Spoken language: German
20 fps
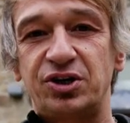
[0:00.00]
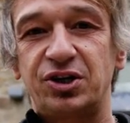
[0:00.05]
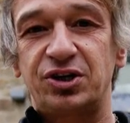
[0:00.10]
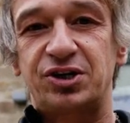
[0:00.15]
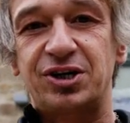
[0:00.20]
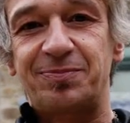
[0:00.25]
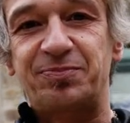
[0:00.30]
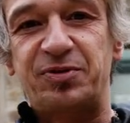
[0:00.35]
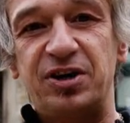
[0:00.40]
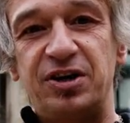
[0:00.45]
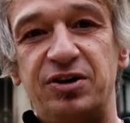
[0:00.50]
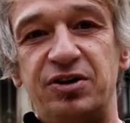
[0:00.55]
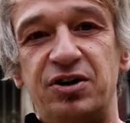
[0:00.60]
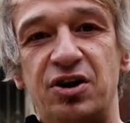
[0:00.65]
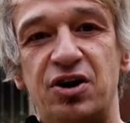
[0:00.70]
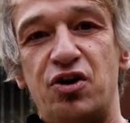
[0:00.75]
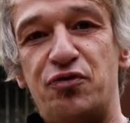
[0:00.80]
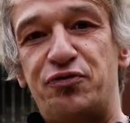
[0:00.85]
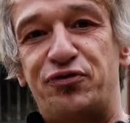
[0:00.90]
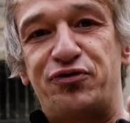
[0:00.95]
Ich habe den
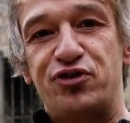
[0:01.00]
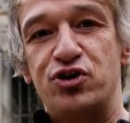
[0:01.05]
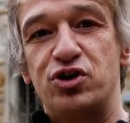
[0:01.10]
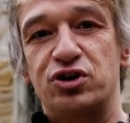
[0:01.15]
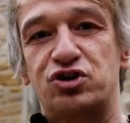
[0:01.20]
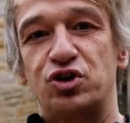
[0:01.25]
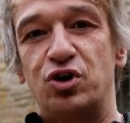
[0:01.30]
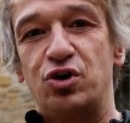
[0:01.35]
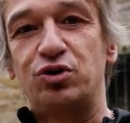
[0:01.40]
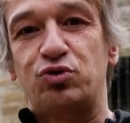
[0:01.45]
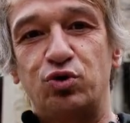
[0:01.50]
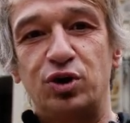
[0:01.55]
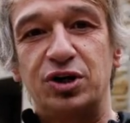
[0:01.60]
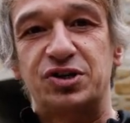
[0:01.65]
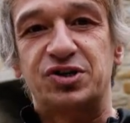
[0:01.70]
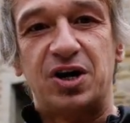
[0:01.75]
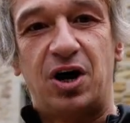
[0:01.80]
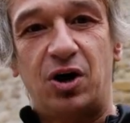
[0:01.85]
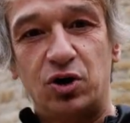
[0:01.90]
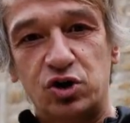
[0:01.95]
äh, Feuilleton
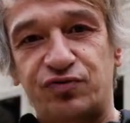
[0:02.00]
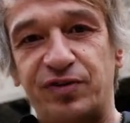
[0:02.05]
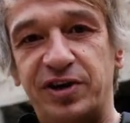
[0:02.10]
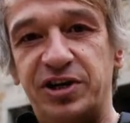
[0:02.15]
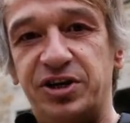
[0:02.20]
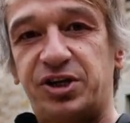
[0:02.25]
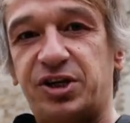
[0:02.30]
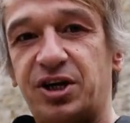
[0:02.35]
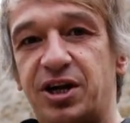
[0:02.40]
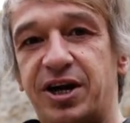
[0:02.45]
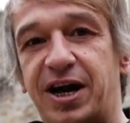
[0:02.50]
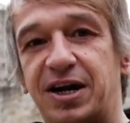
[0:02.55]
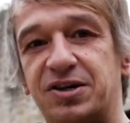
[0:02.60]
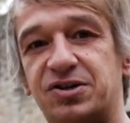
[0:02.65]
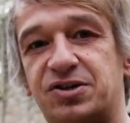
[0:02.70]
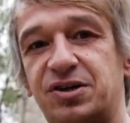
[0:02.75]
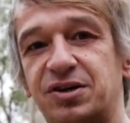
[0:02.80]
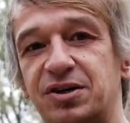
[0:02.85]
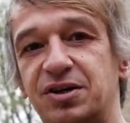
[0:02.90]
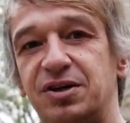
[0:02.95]
kurz auswendig
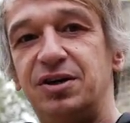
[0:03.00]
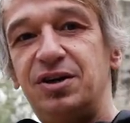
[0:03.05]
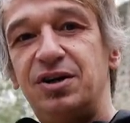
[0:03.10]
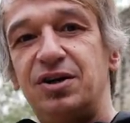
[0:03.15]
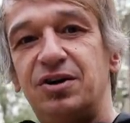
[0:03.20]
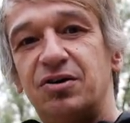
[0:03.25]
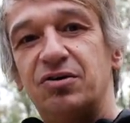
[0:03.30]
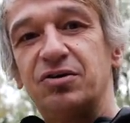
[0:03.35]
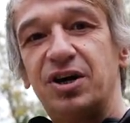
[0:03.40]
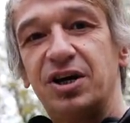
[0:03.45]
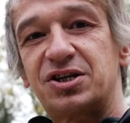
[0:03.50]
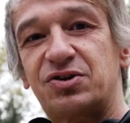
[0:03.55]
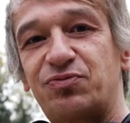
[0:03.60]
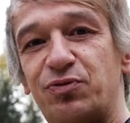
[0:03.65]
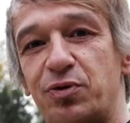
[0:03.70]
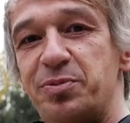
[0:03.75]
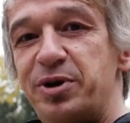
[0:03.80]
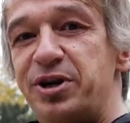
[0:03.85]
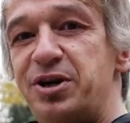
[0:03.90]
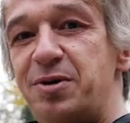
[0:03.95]
gelernt. Und jetzt,
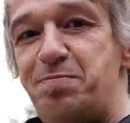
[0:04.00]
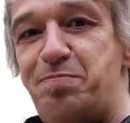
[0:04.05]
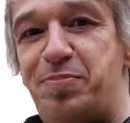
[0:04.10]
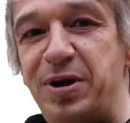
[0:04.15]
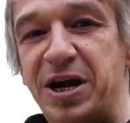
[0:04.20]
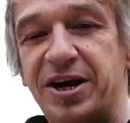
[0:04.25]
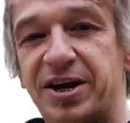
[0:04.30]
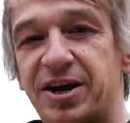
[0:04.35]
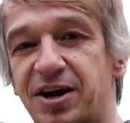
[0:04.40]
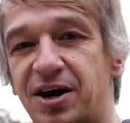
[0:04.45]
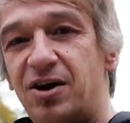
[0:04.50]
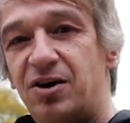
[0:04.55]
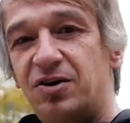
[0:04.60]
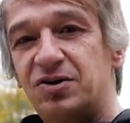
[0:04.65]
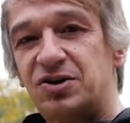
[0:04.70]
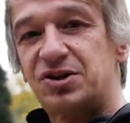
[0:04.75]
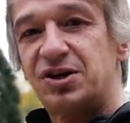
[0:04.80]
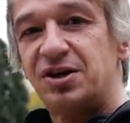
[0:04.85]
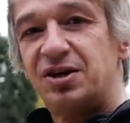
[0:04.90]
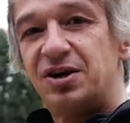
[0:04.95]
wo mir die Birne
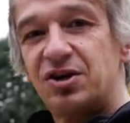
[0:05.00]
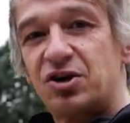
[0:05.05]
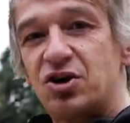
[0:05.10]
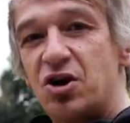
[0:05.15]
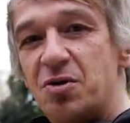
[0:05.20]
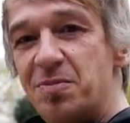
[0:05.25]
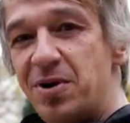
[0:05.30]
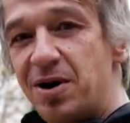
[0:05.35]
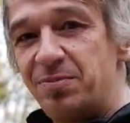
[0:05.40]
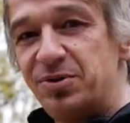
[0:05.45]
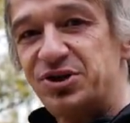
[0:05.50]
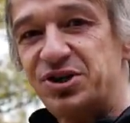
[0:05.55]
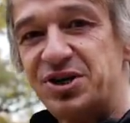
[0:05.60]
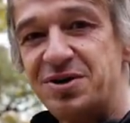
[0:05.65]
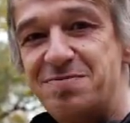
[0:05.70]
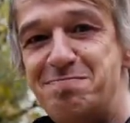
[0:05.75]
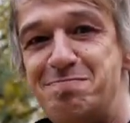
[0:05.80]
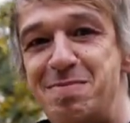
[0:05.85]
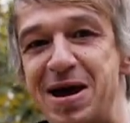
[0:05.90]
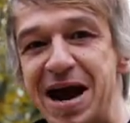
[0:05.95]
raucht, kommt mal ein
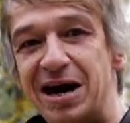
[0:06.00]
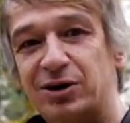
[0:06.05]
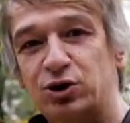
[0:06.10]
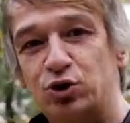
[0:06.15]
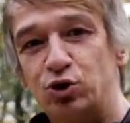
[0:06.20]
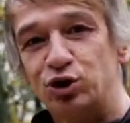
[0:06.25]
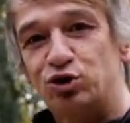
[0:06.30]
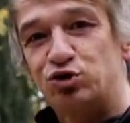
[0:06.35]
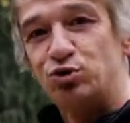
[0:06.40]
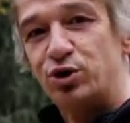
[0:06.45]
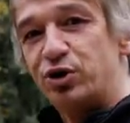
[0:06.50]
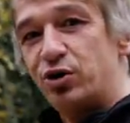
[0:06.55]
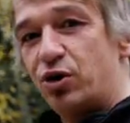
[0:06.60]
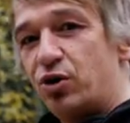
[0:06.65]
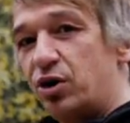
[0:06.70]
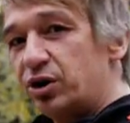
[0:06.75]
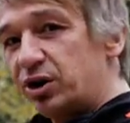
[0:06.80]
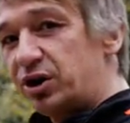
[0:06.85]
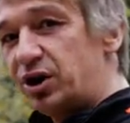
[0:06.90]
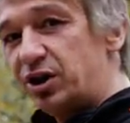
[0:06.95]
bisschen mehr Kultur
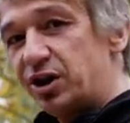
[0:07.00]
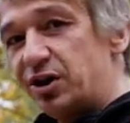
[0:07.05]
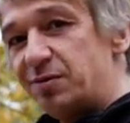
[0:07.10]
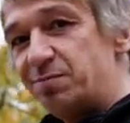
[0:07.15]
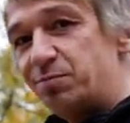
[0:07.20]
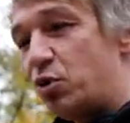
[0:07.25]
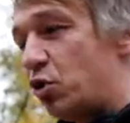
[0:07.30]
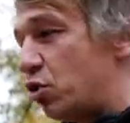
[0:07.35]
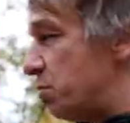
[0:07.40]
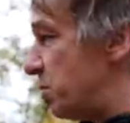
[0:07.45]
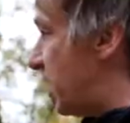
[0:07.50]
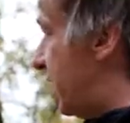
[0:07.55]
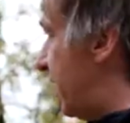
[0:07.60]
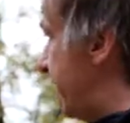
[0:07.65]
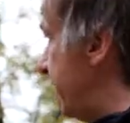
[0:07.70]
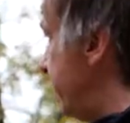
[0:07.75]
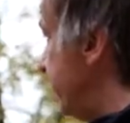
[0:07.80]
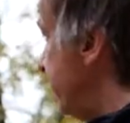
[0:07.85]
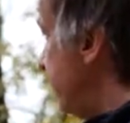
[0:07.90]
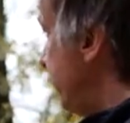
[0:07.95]
noch hier in Bochum
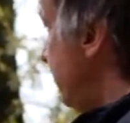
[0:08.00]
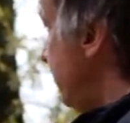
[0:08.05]
rein.